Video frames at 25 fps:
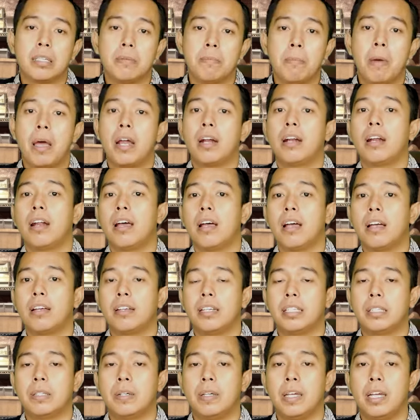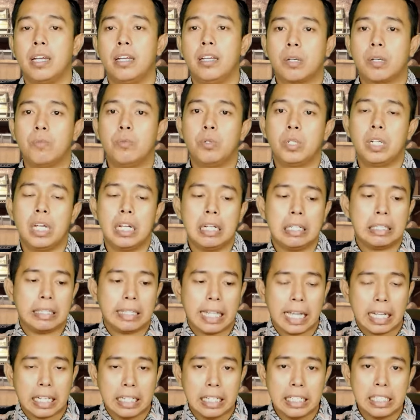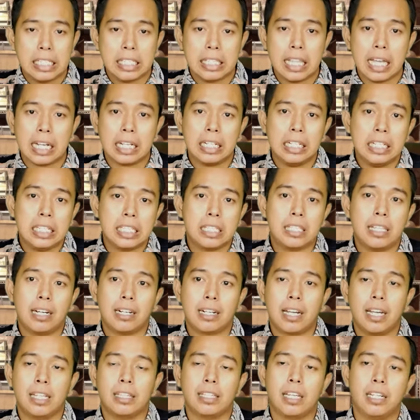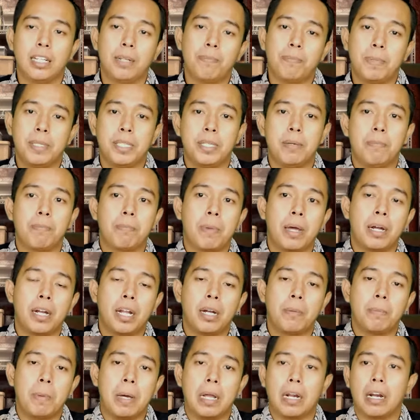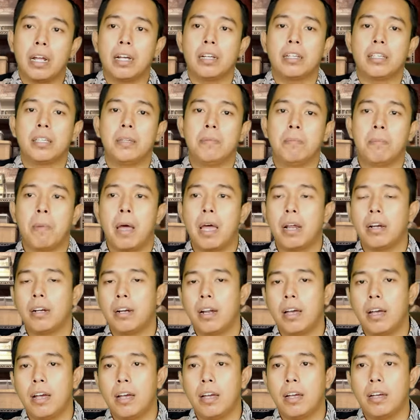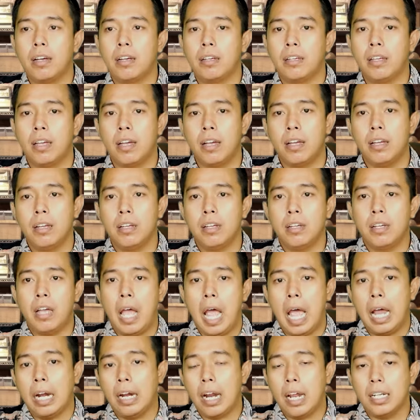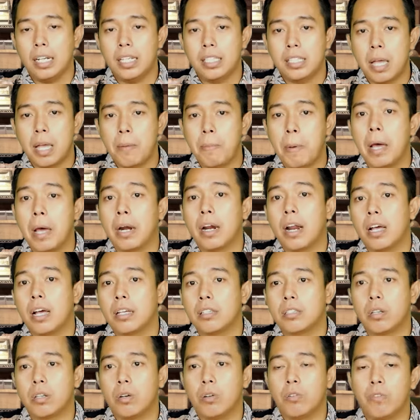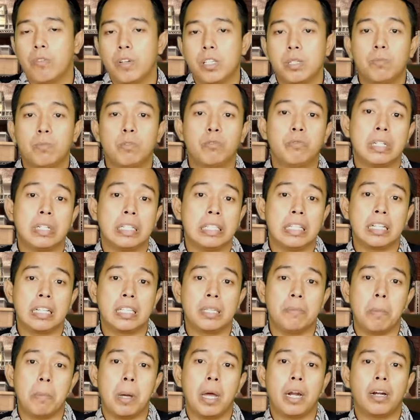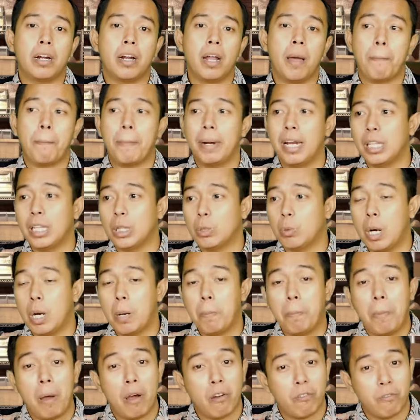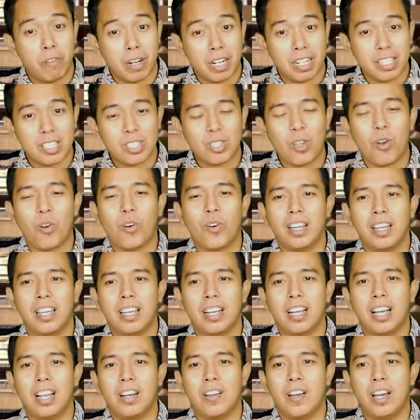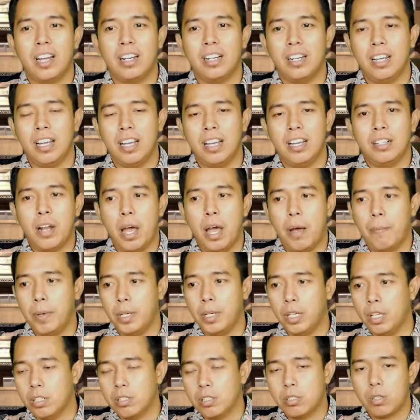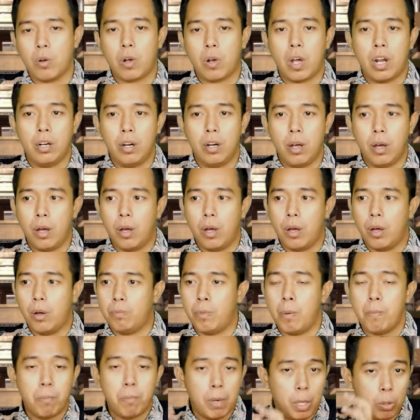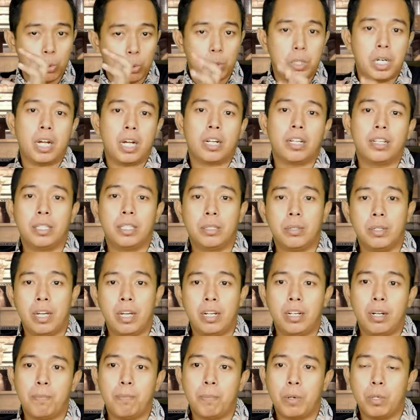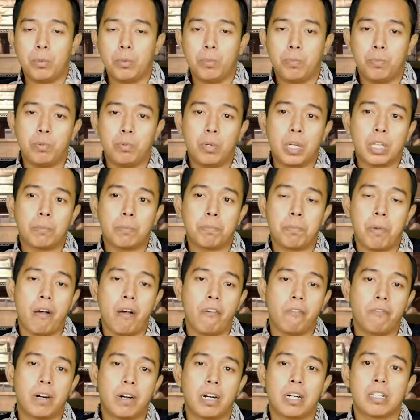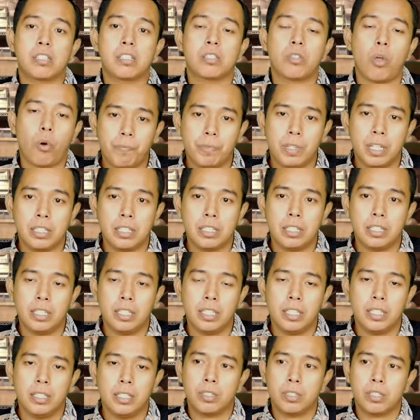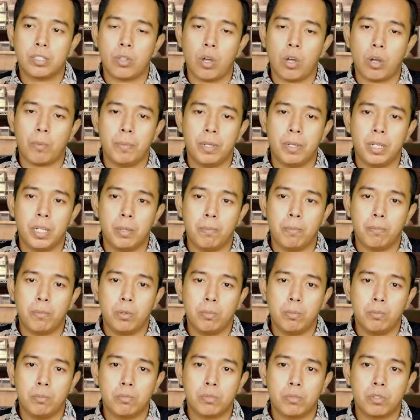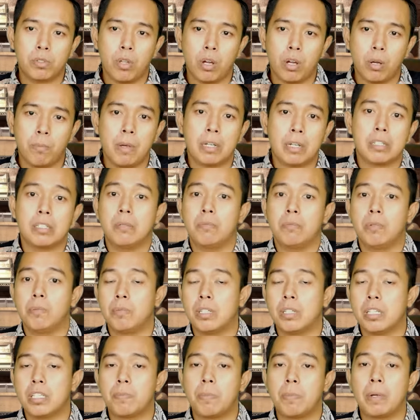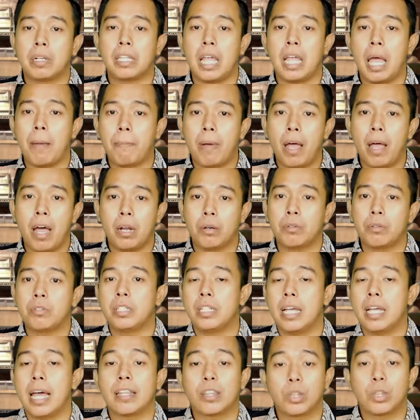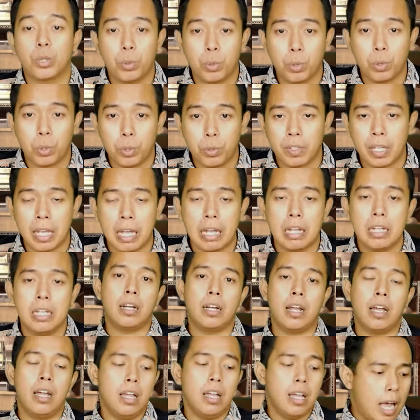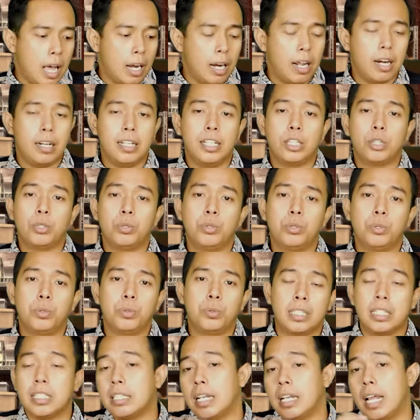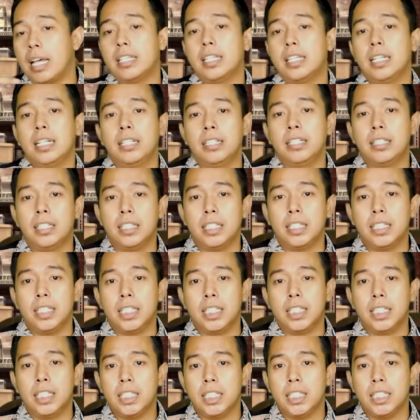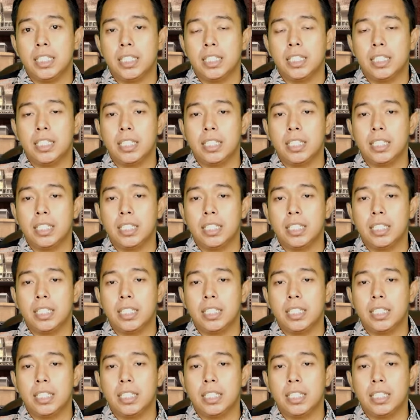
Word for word: gimana gitu ya kemudian teknis-teknis terkait tadi penyimpanan barang gimana ya analisa barang slow fast movingnya gimana penentuan barang buffer stok ya kalau anda tidak pingin stok anda membeludak gitu ya anda perlu buat buffer stoknya jadi stok minimum stok maksimumnya seperti apa harus diatur ya nah hal-hal itu dijelasin di di di